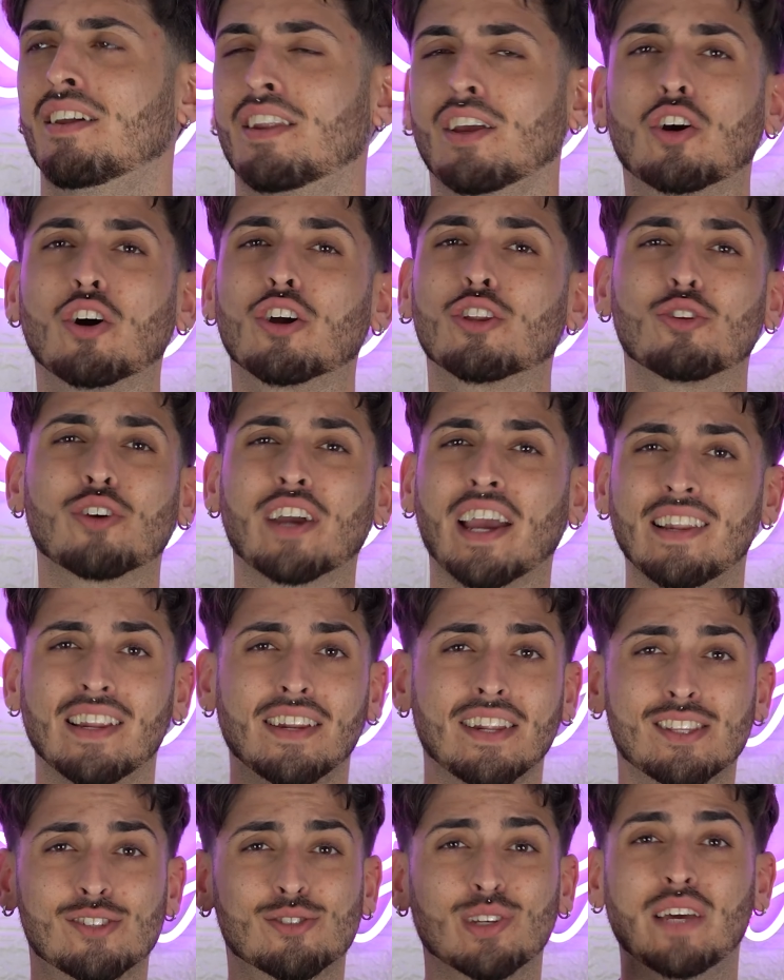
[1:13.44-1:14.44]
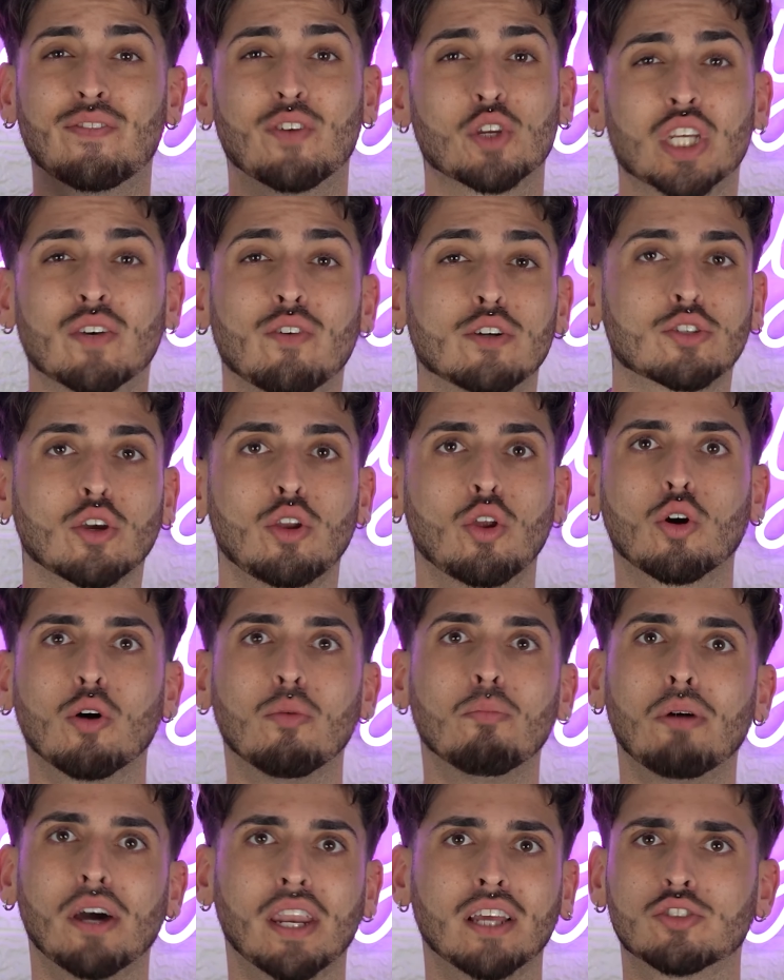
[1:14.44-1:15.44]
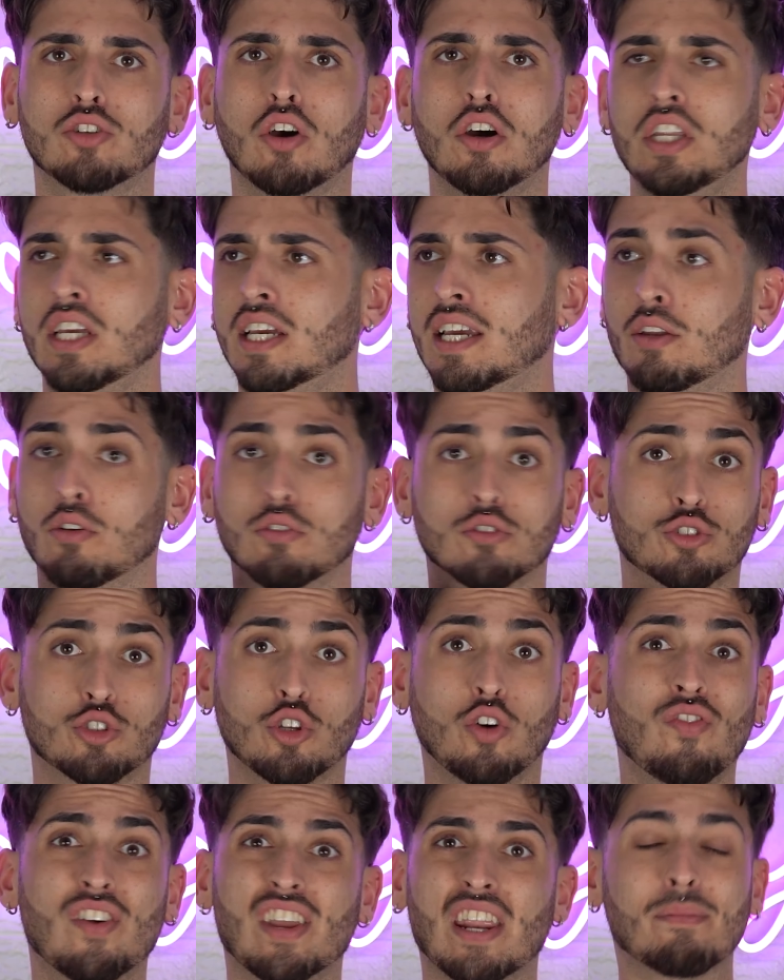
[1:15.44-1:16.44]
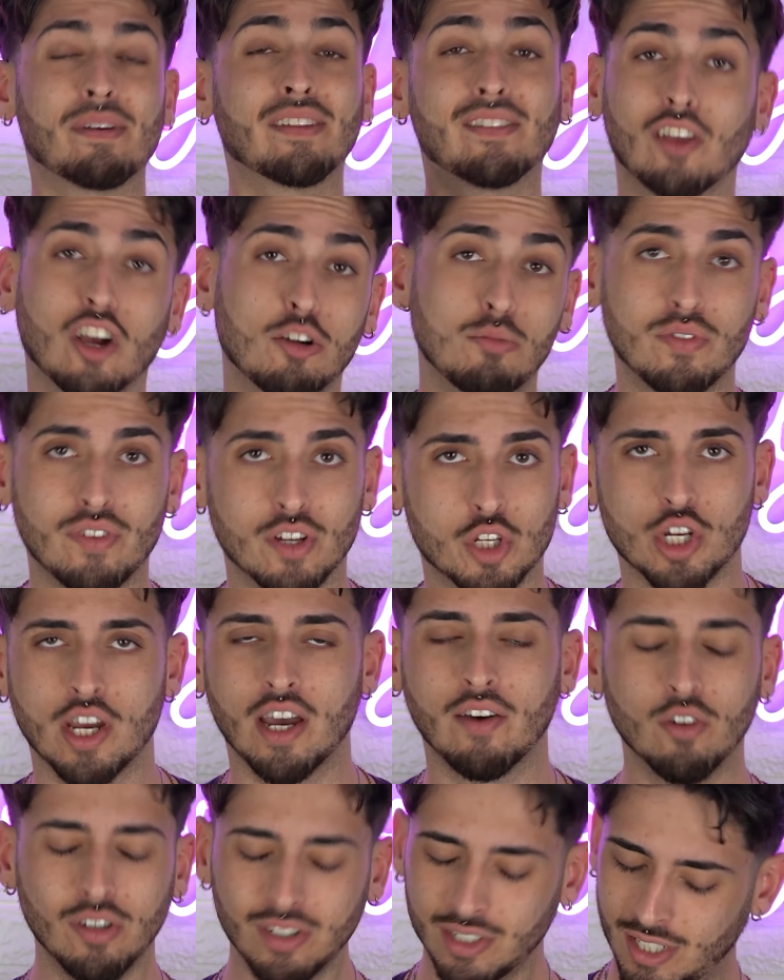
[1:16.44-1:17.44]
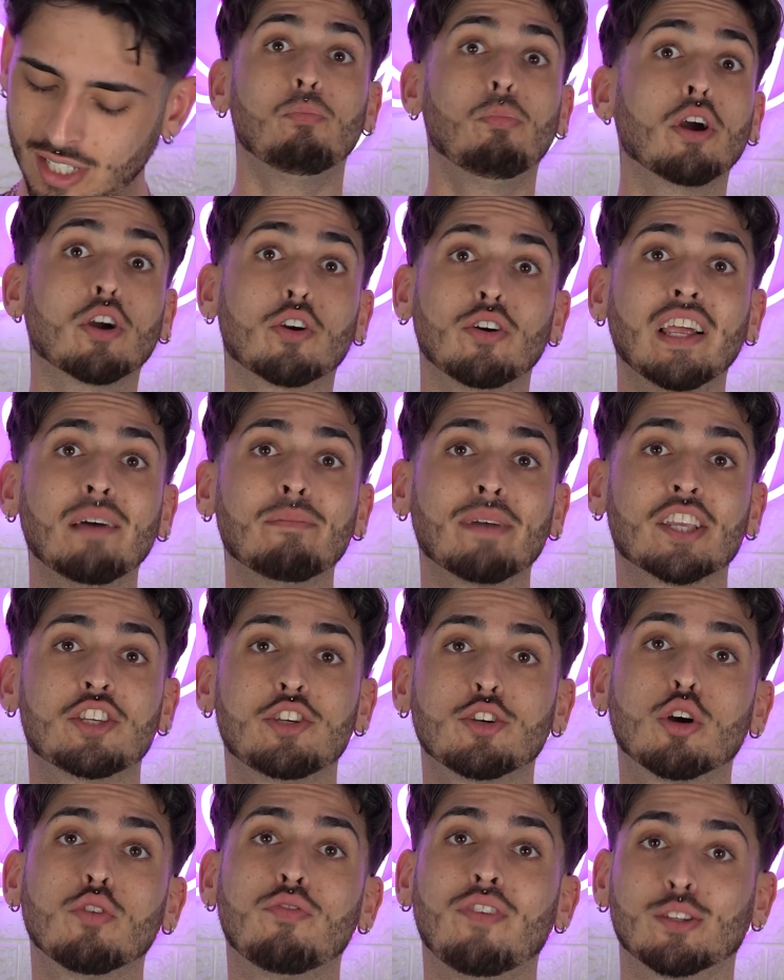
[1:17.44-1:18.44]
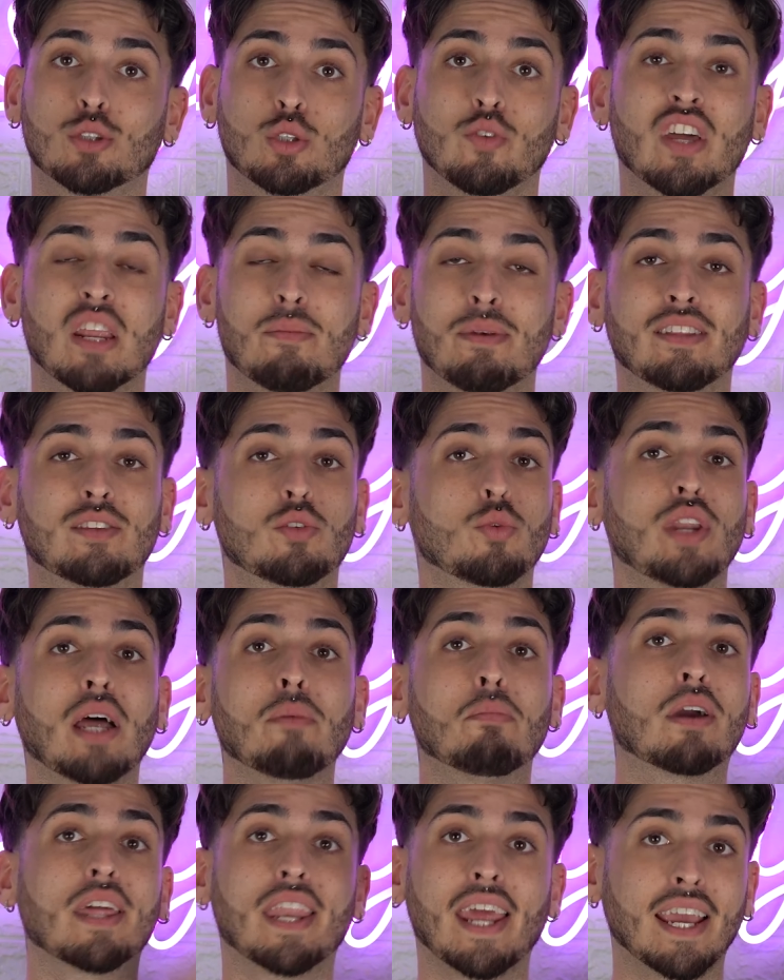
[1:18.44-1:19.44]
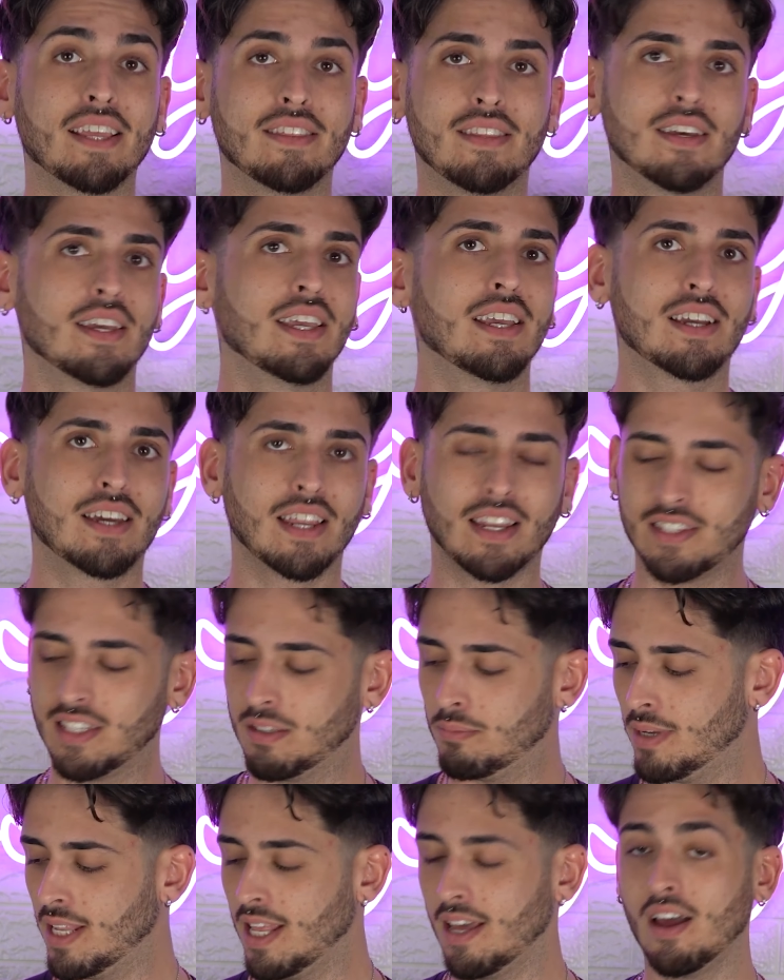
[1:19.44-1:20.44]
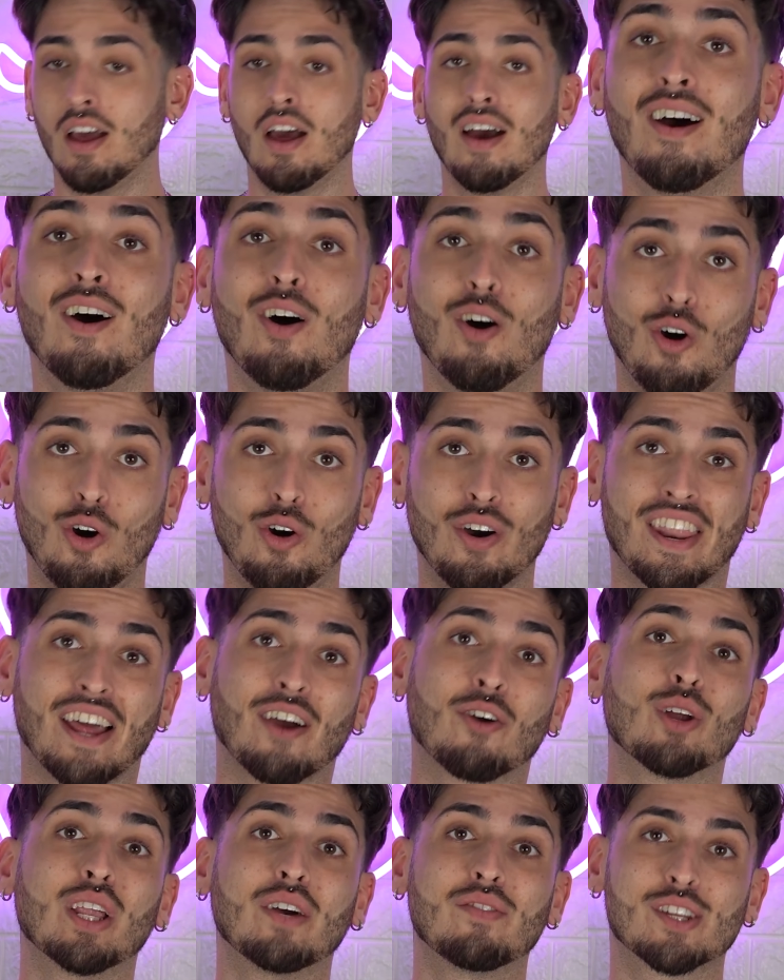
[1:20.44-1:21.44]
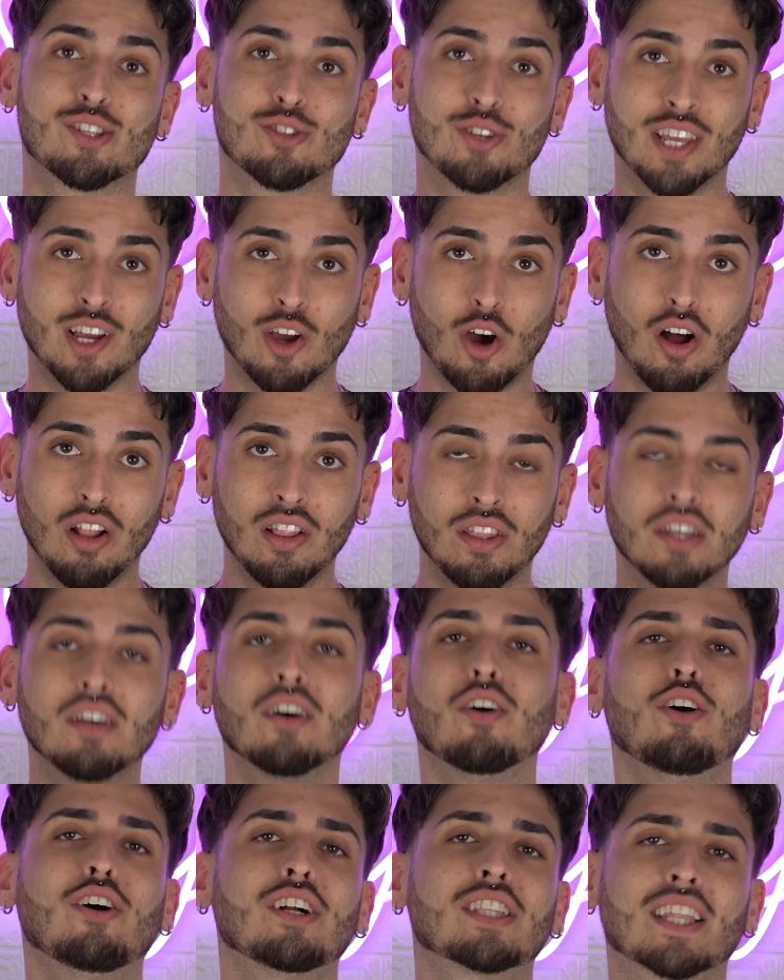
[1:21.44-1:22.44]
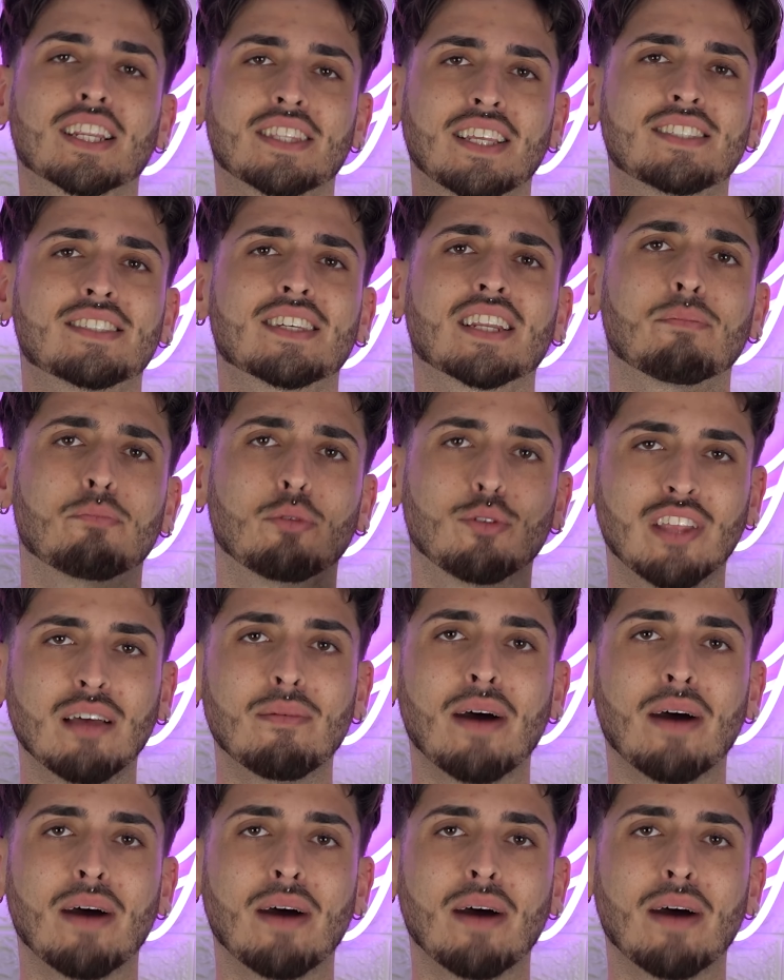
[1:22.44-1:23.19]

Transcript: Ricordo che all'inizio le facevo solo con Panasonic che non so veramente come facevo, poi con la Magic ho fatto veramente un upgrade incredibile. Ora con la versione Gold, oltre ad essere più